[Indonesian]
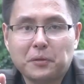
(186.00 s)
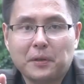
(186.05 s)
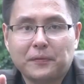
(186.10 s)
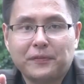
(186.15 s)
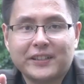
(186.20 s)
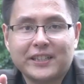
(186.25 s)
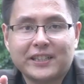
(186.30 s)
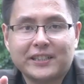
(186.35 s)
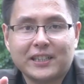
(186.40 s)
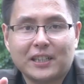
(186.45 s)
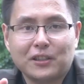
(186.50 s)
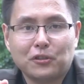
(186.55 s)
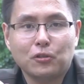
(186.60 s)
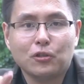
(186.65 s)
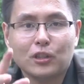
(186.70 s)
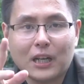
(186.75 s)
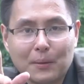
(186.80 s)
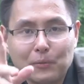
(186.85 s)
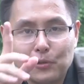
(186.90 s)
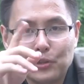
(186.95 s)
sobat
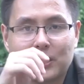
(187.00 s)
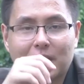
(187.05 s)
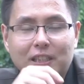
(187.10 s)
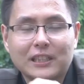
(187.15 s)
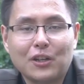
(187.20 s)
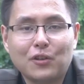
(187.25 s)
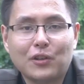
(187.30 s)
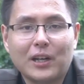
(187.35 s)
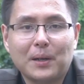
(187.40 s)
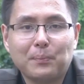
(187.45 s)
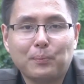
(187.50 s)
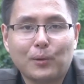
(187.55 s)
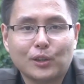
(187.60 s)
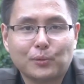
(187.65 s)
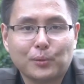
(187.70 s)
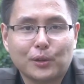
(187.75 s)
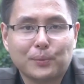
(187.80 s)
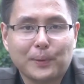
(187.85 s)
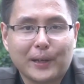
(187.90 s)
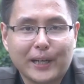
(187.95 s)
finansialku, kamu sudah tahu kan
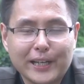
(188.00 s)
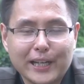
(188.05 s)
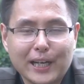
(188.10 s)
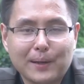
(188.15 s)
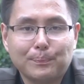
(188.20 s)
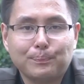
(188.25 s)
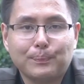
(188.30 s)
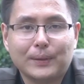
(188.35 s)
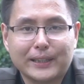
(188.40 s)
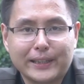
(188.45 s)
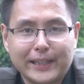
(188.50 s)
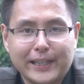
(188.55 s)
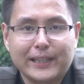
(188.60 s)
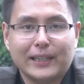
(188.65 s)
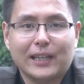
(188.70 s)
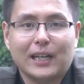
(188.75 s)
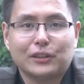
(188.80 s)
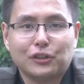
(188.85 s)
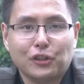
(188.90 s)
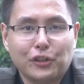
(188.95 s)
pos-pos mana yang
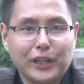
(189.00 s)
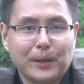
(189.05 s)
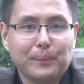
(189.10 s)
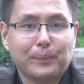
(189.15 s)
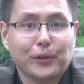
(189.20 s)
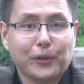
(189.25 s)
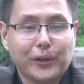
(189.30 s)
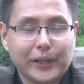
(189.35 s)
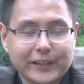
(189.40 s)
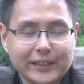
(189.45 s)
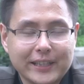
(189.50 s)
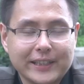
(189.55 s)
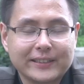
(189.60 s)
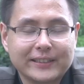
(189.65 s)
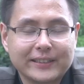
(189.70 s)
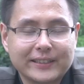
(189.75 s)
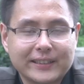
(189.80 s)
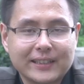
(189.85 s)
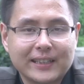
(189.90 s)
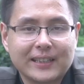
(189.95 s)
penting atau yang
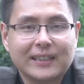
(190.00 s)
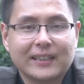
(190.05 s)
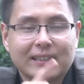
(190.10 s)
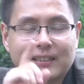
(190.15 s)
prioritas?